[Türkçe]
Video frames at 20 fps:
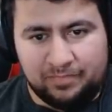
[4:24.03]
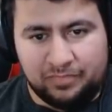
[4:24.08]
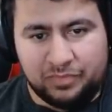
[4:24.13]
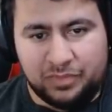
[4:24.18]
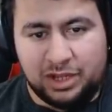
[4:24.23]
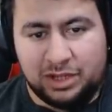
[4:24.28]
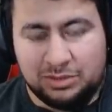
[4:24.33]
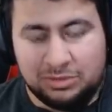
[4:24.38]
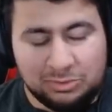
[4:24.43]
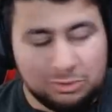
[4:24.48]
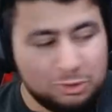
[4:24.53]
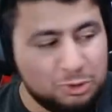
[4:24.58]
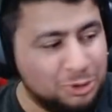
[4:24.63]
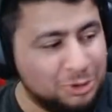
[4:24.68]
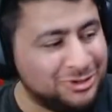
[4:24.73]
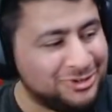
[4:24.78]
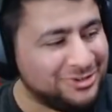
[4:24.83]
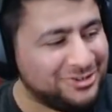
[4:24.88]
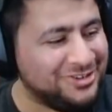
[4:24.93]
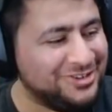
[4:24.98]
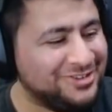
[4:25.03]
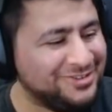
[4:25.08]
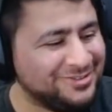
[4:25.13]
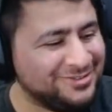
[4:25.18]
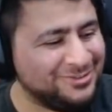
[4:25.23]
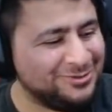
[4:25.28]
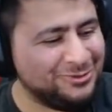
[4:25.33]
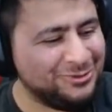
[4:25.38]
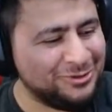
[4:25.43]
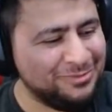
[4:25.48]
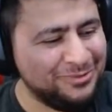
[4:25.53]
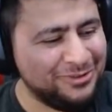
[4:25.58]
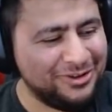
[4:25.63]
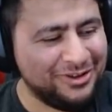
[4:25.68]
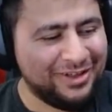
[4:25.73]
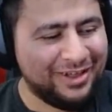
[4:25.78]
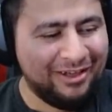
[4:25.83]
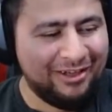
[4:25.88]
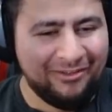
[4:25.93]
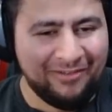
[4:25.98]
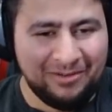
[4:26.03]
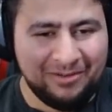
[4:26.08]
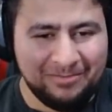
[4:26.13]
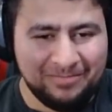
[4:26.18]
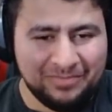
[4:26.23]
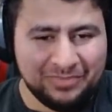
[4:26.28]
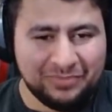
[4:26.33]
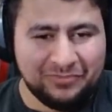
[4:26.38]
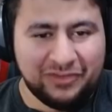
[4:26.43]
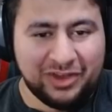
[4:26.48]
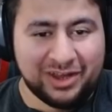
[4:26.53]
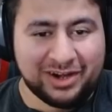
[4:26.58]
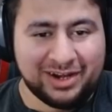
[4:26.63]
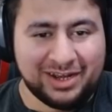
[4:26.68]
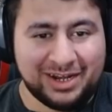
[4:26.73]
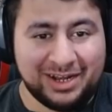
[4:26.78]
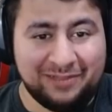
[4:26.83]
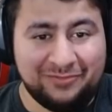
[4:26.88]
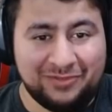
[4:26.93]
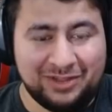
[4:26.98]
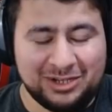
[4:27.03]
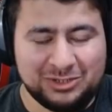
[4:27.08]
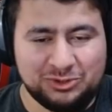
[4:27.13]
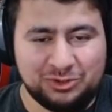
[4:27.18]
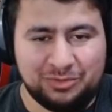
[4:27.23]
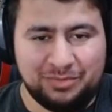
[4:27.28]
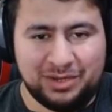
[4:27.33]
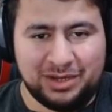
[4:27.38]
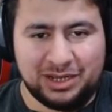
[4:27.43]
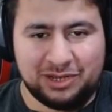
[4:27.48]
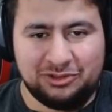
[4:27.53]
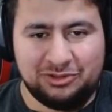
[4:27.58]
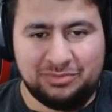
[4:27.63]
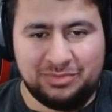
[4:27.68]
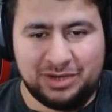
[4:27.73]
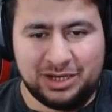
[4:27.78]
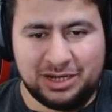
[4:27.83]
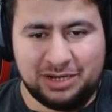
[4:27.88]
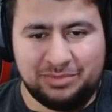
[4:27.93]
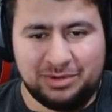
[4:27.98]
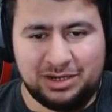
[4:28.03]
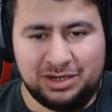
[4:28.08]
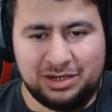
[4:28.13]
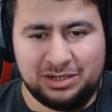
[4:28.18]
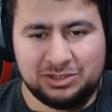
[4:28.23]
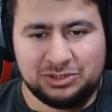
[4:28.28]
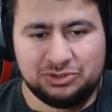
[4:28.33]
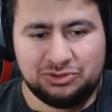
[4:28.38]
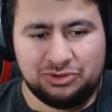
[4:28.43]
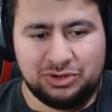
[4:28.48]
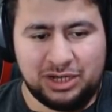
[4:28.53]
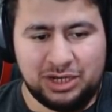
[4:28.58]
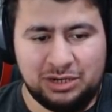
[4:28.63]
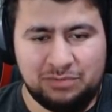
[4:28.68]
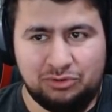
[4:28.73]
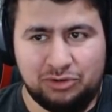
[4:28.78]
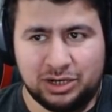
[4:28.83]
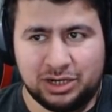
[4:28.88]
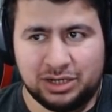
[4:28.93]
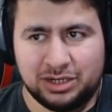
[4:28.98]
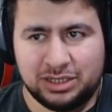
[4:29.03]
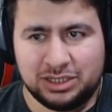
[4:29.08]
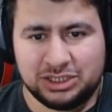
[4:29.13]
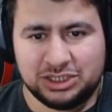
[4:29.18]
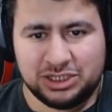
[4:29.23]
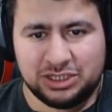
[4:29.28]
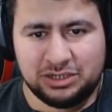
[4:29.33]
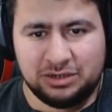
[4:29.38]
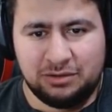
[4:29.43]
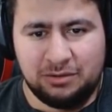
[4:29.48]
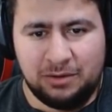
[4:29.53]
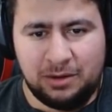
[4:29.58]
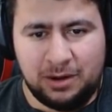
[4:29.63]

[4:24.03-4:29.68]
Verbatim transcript: Lan dur. Durmuyor ya. Ferrari falan çok merak ediyorum. Arabanın son hali bu arkadaşlar.